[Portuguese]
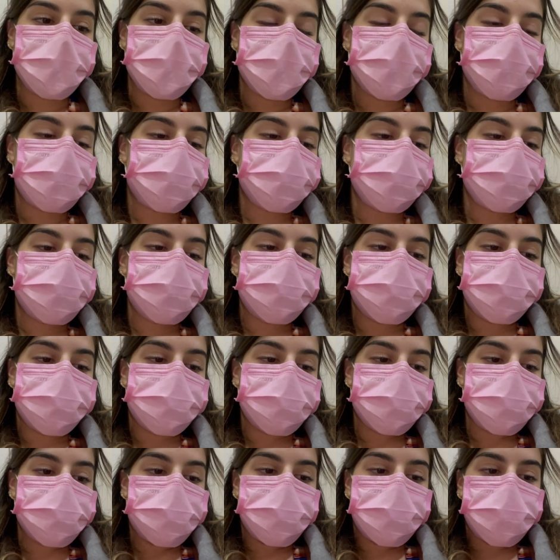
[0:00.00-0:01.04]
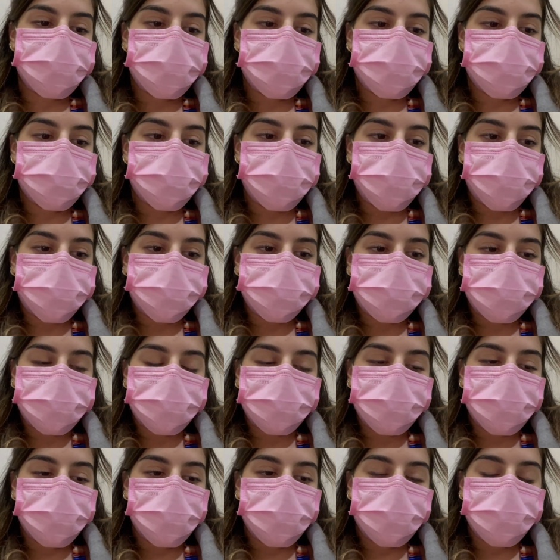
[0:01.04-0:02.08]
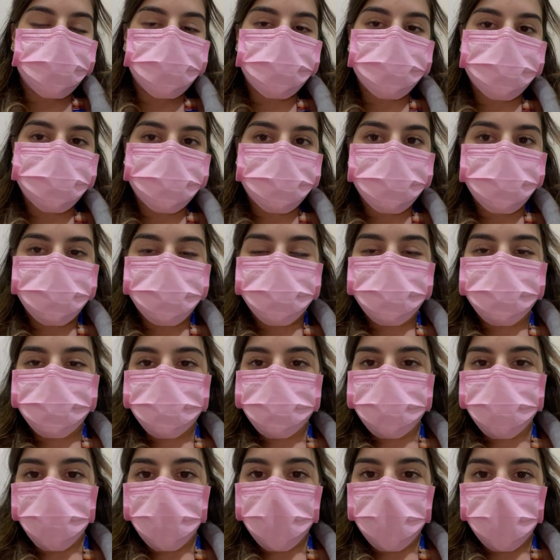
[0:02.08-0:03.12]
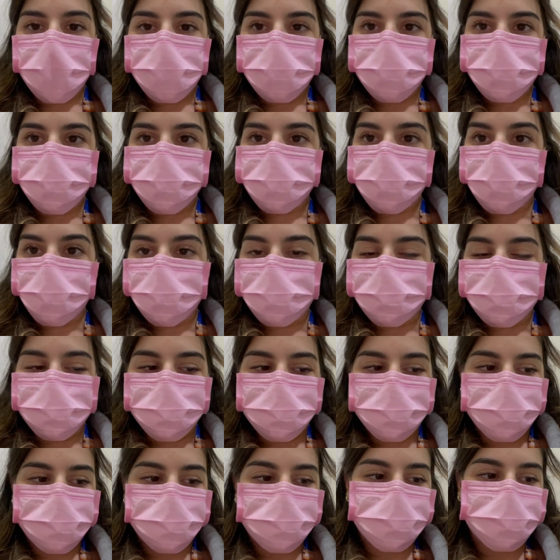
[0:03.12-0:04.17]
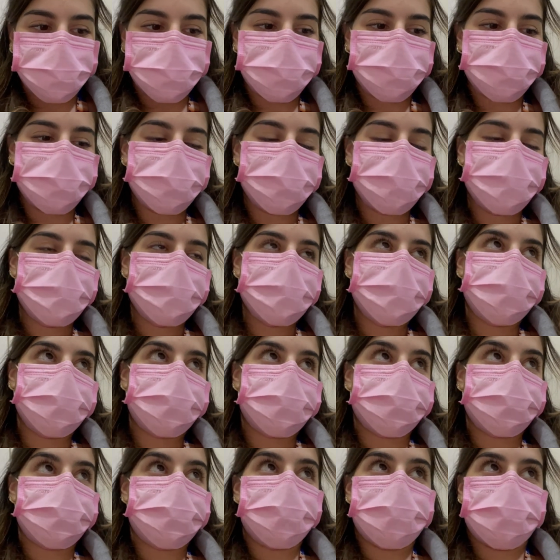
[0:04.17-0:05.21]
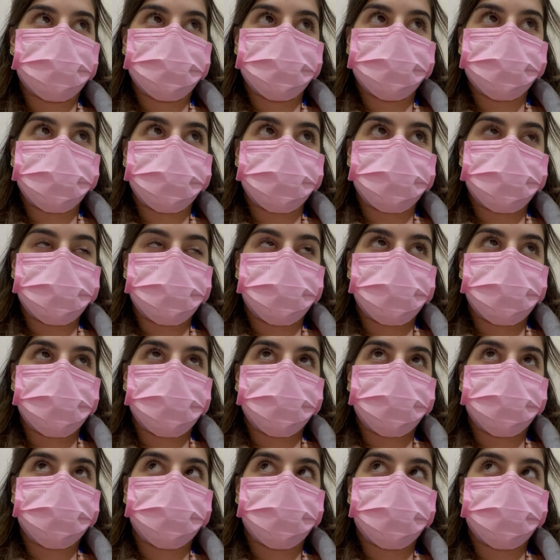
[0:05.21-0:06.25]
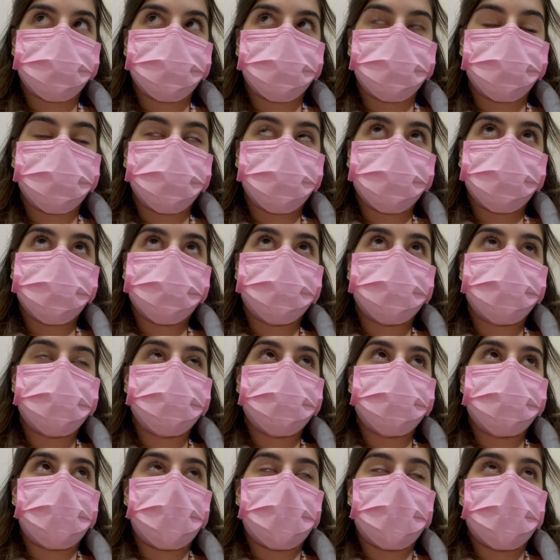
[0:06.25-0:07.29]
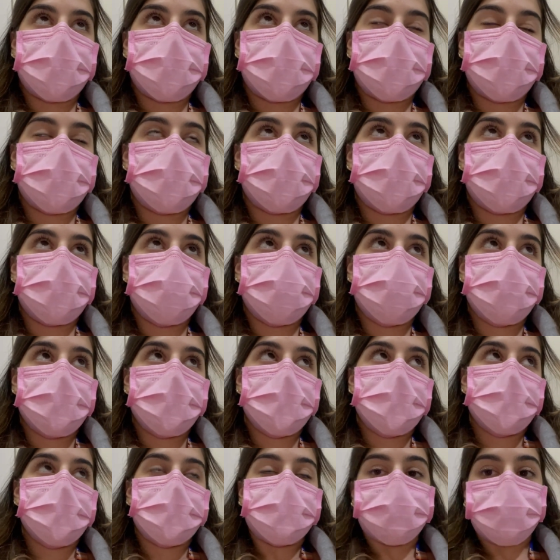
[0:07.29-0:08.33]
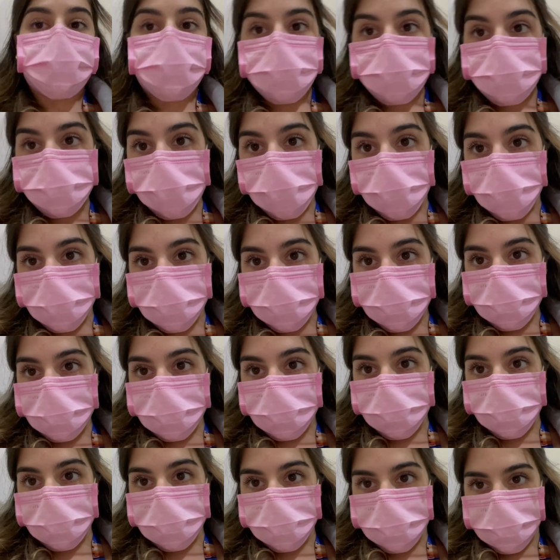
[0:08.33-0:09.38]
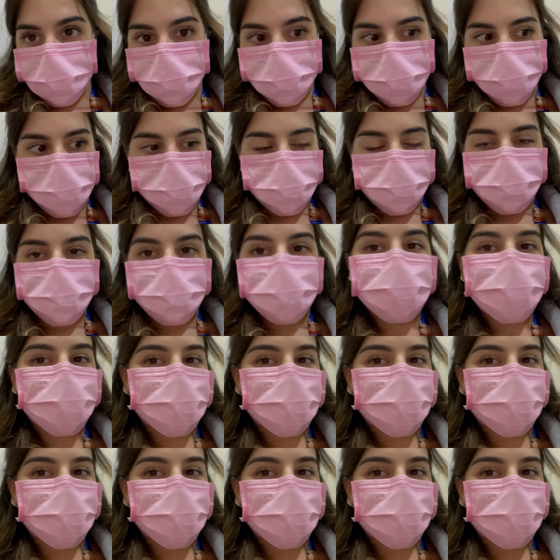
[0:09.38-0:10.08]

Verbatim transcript: Trouxe uma bolsa socada de coisas, trouxe várias bolsas, na verdade, trouxe é, duas bolsas e duas lancheiras.